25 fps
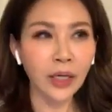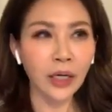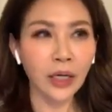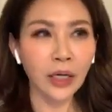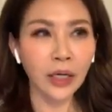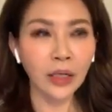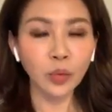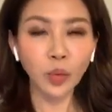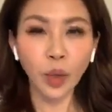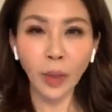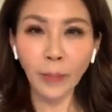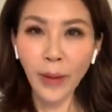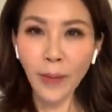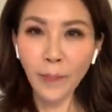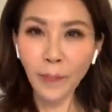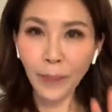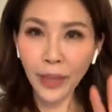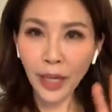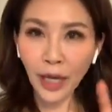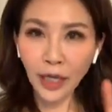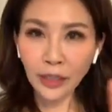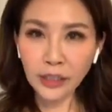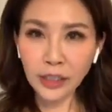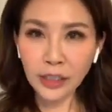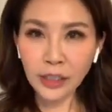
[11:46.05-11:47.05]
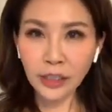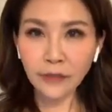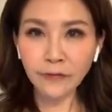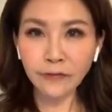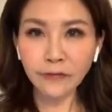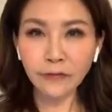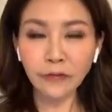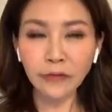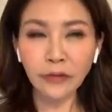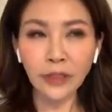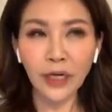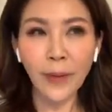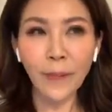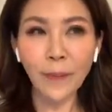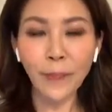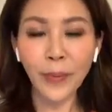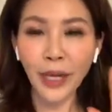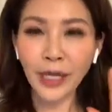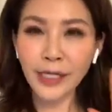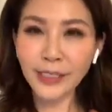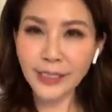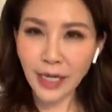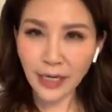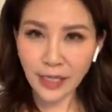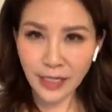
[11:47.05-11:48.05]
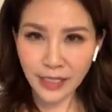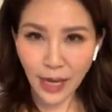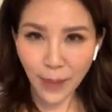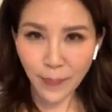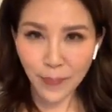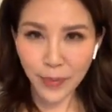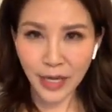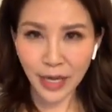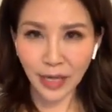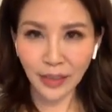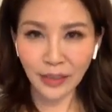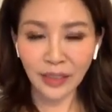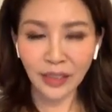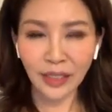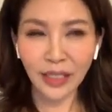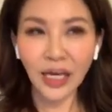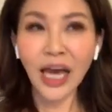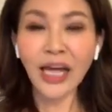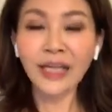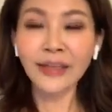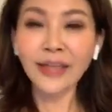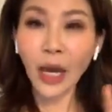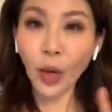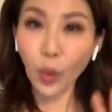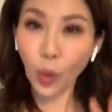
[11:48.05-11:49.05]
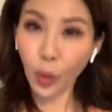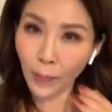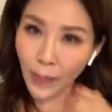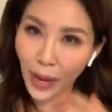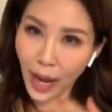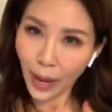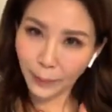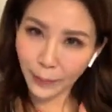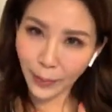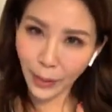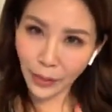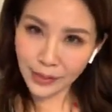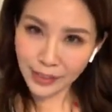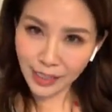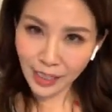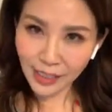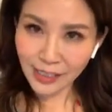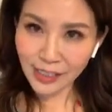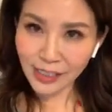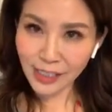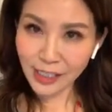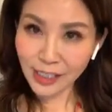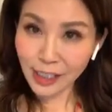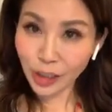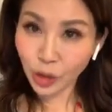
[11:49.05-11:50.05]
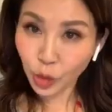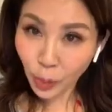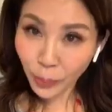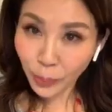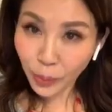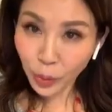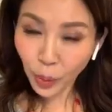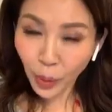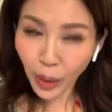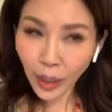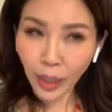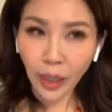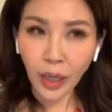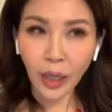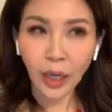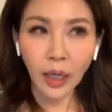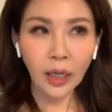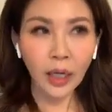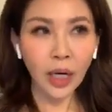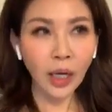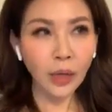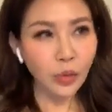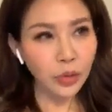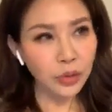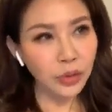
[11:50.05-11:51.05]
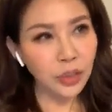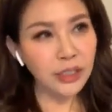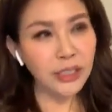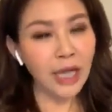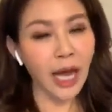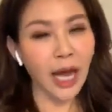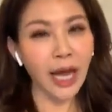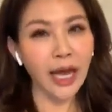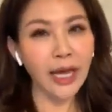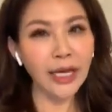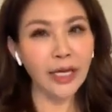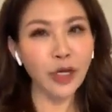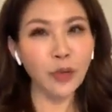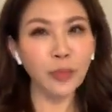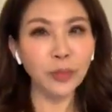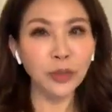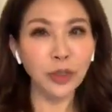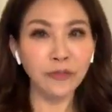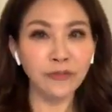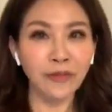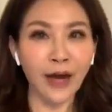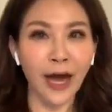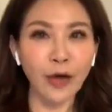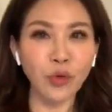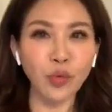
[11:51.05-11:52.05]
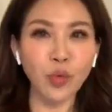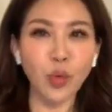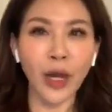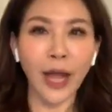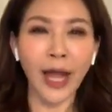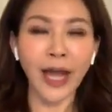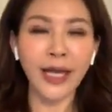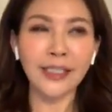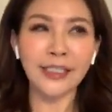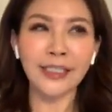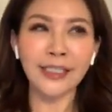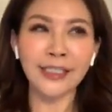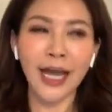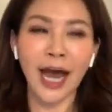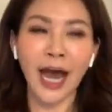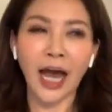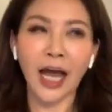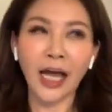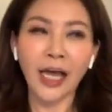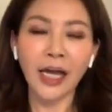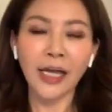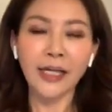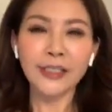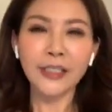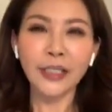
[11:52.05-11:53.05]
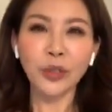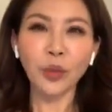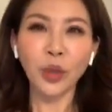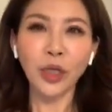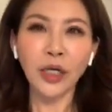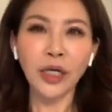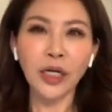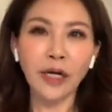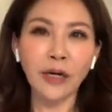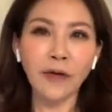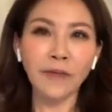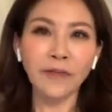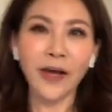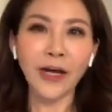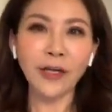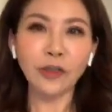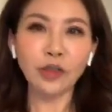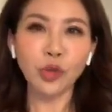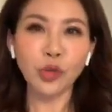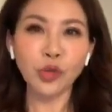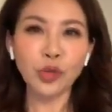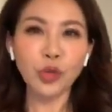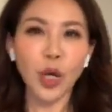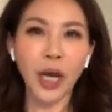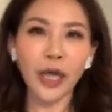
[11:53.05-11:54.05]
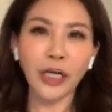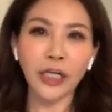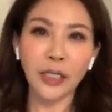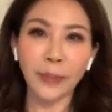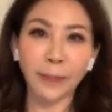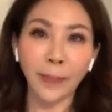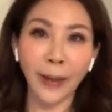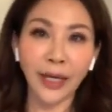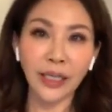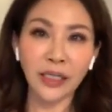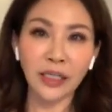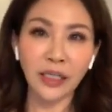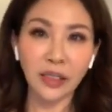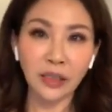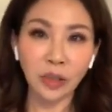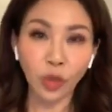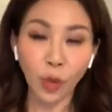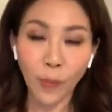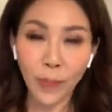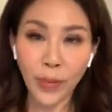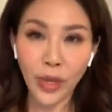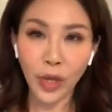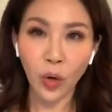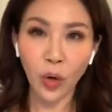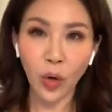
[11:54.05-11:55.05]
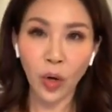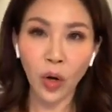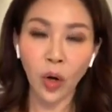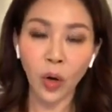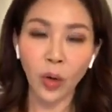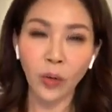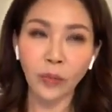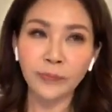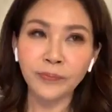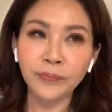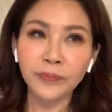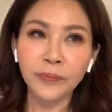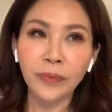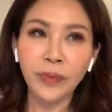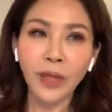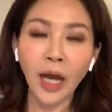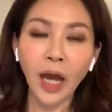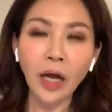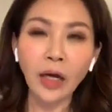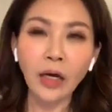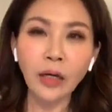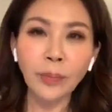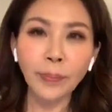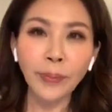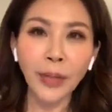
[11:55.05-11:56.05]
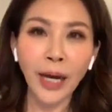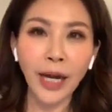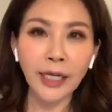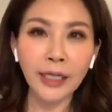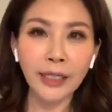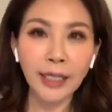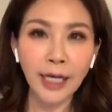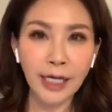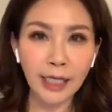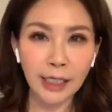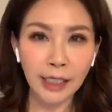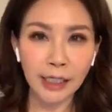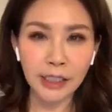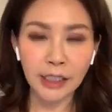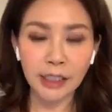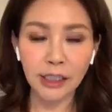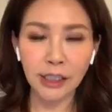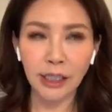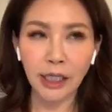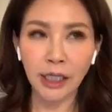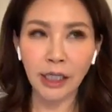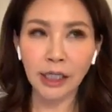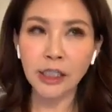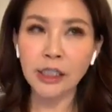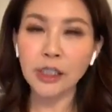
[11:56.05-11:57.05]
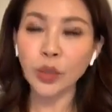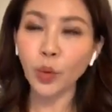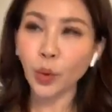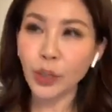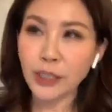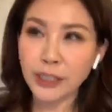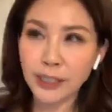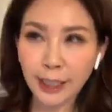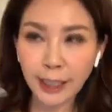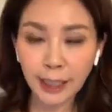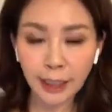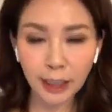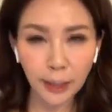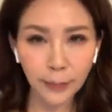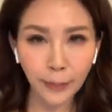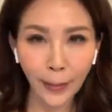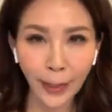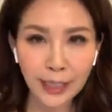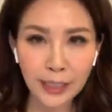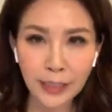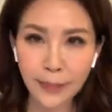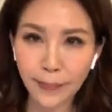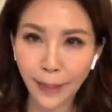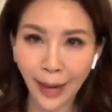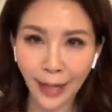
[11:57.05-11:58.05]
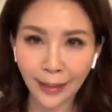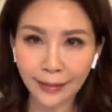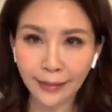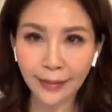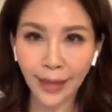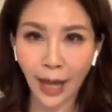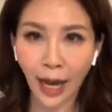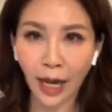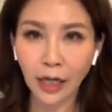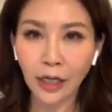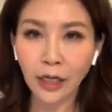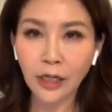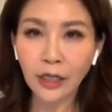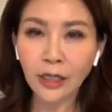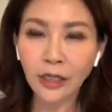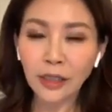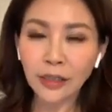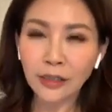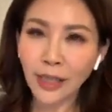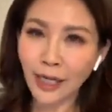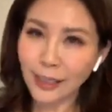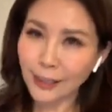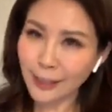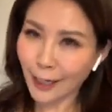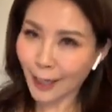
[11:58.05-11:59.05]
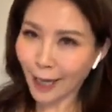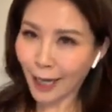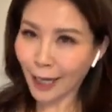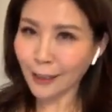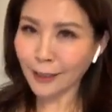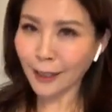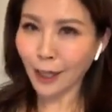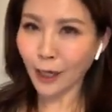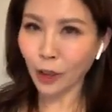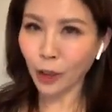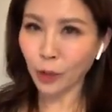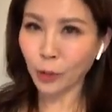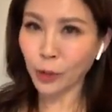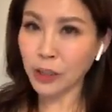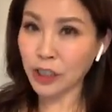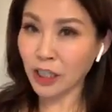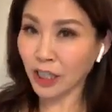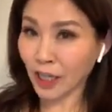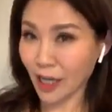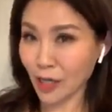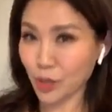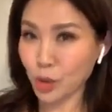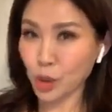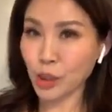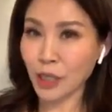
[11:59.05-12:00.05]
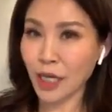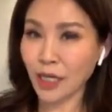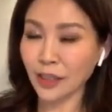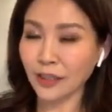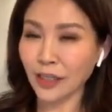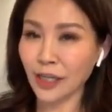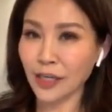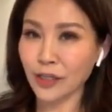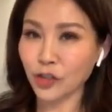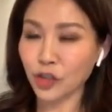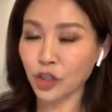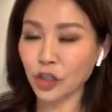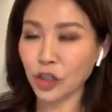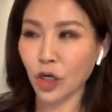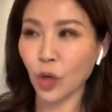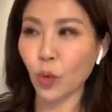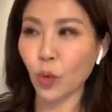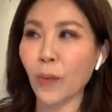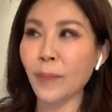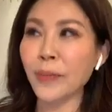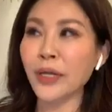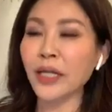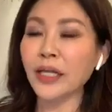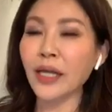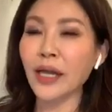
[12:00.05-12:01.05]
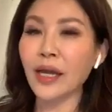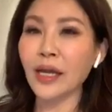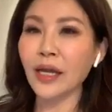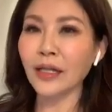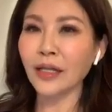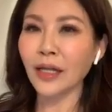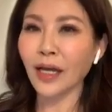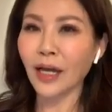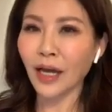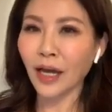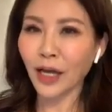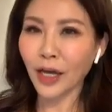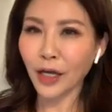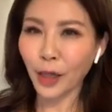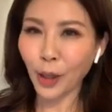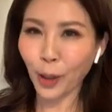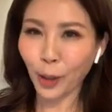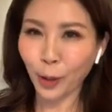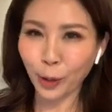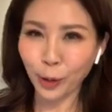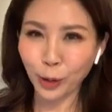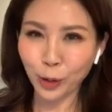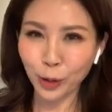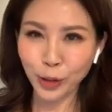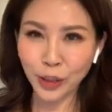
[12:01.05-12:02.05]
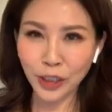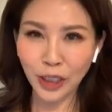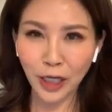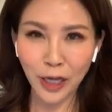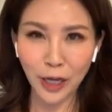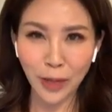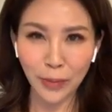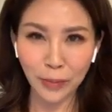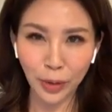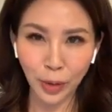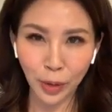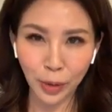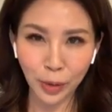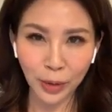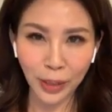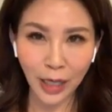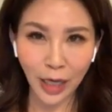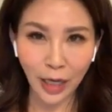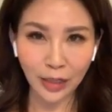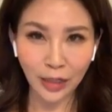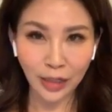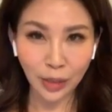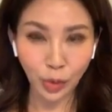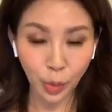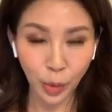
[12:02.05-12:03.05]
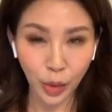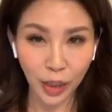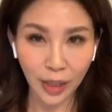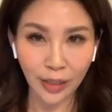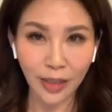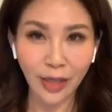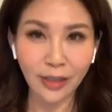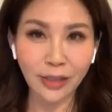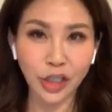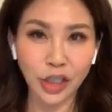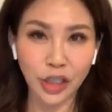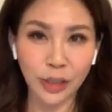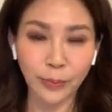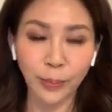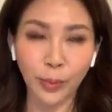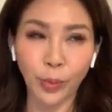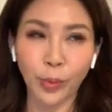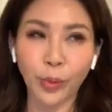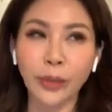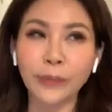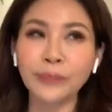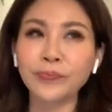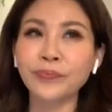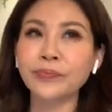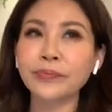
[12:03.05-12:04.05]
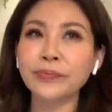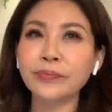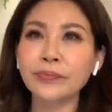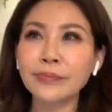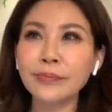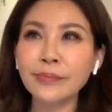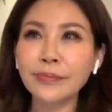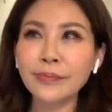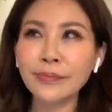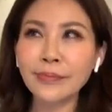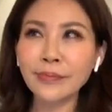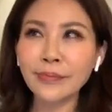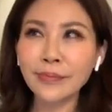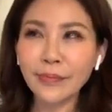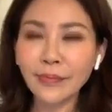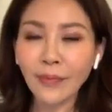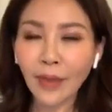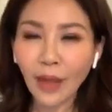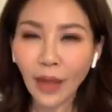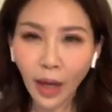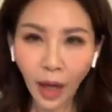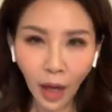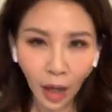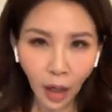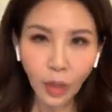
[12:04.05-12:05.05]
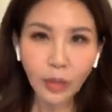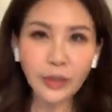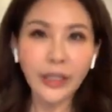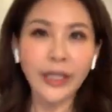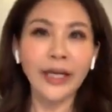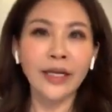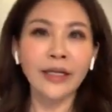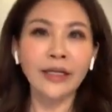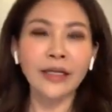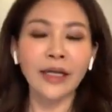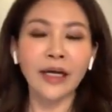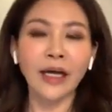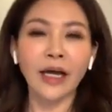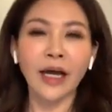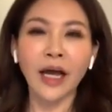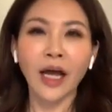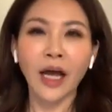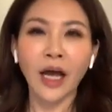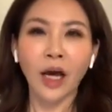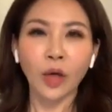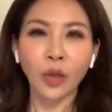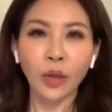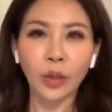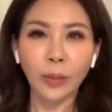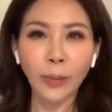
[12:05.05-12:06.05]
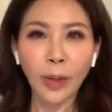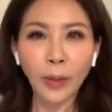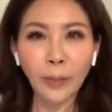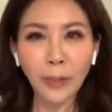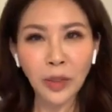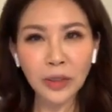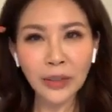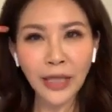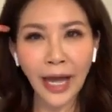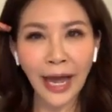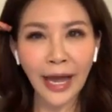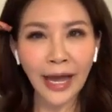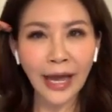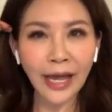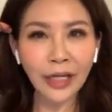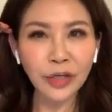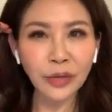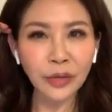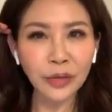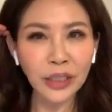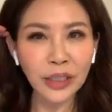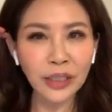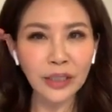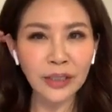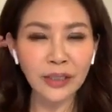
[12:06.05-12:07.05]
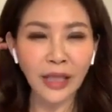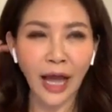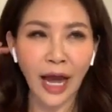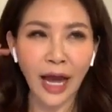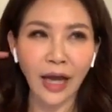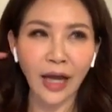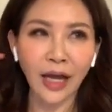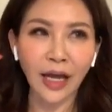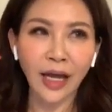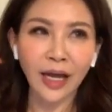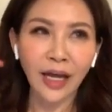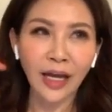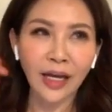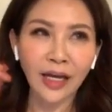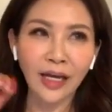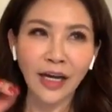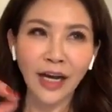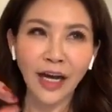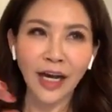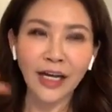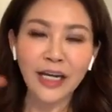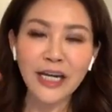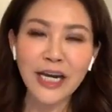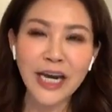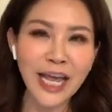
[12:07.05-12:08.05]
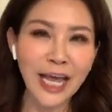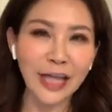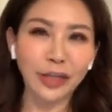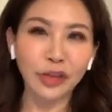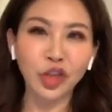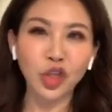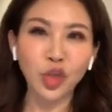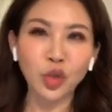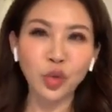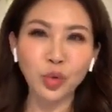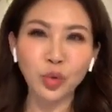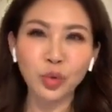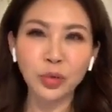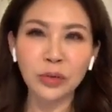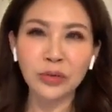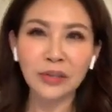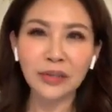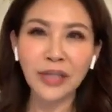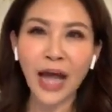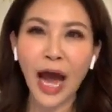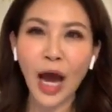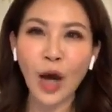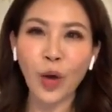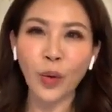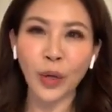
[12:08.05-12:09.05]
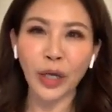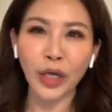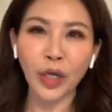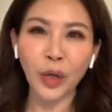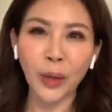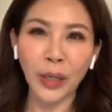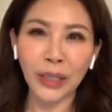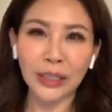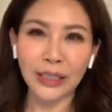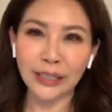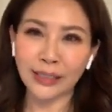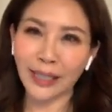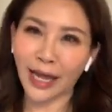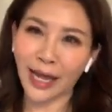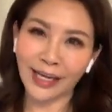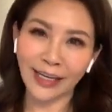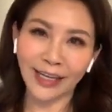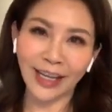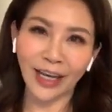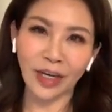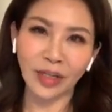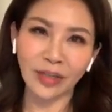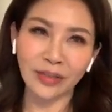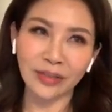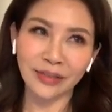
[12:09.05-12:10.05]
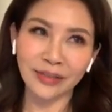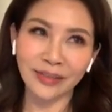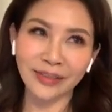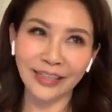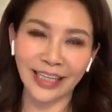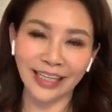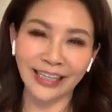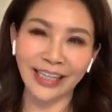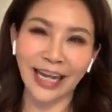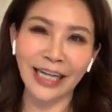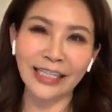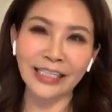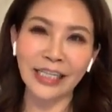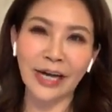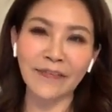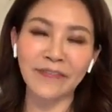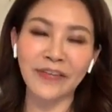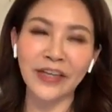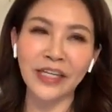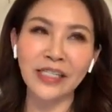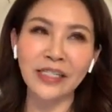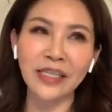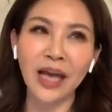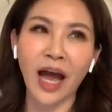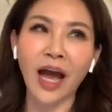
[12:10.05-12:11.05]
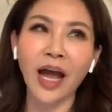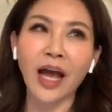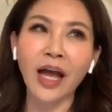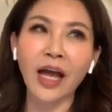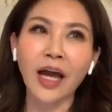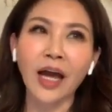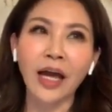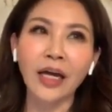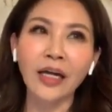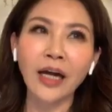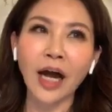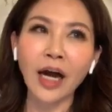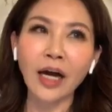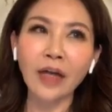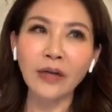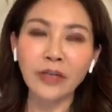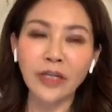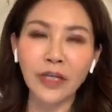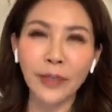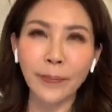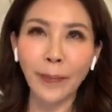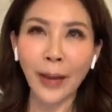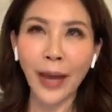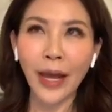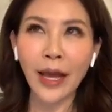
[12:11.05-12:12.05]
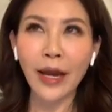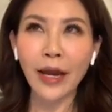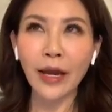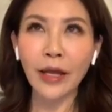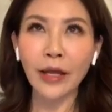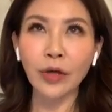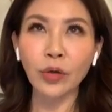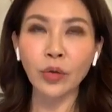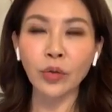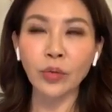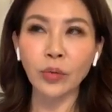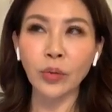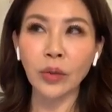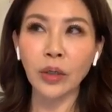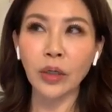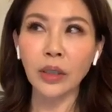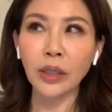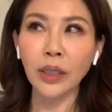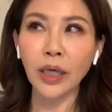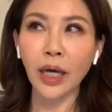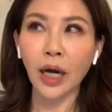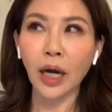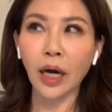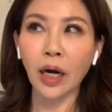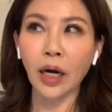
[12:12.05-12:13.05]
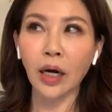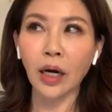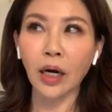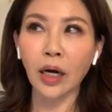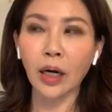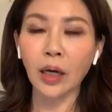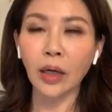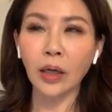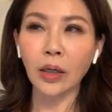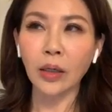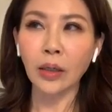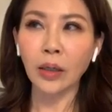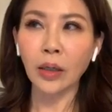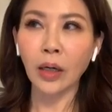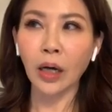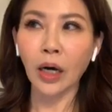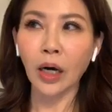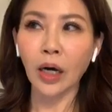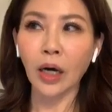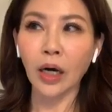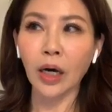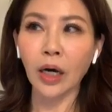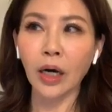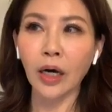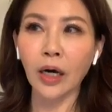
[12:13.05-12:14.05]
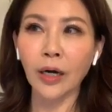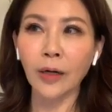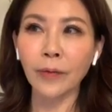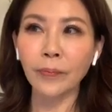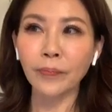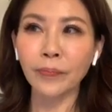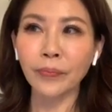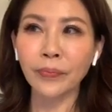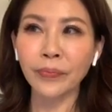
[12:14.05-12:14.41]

呃，我们不要欺负人，不要占人家便宜，但我们要保障自己，对不对？那我就想，哎，跟我的法务看一下，结果那个房东说他礼拜一都没有空，然后不然再隔几天。可是我这个礼拜是满档，大家看到了，我今天也去上电视明天又有摄影棚要录影要直播，后天呢，我摸摸台还有一档呃年度大回馈的档要给大家分享，然后礼拜六我要呃。